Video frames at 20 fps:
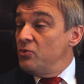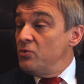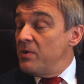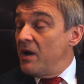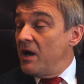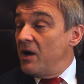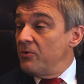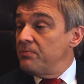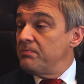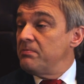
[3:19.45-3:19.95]

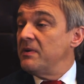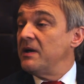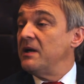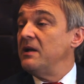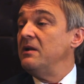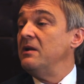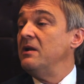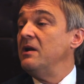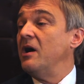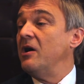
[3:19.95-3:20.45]
überhaupt
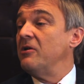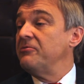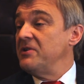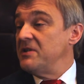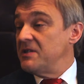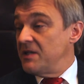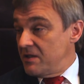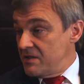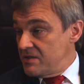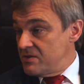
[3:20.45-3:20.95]
mal auf die
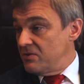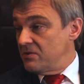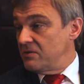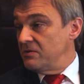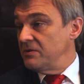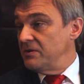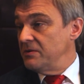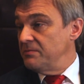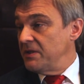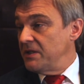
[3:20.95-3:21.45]

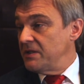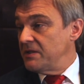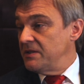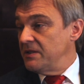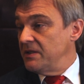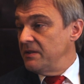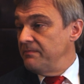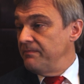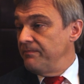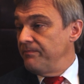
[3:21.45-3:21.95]
Tagesordnung gebracht
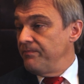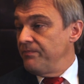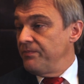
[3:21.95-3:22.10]
haben.